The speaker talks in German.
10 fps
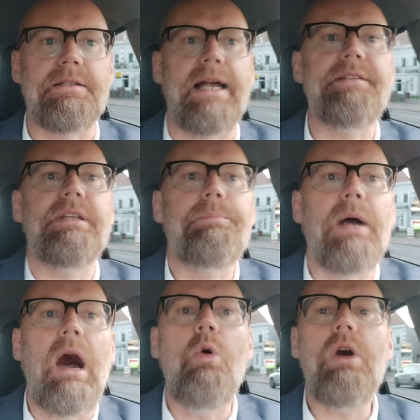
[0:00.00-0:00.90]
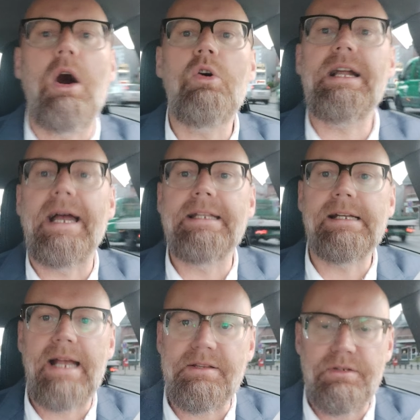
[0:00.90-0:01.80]
Das heißt, ich brauche auch keine
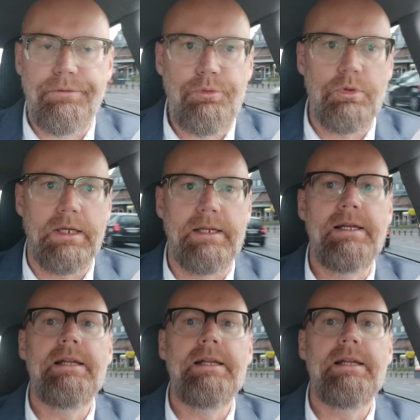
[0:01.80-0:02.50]
Kasse führen.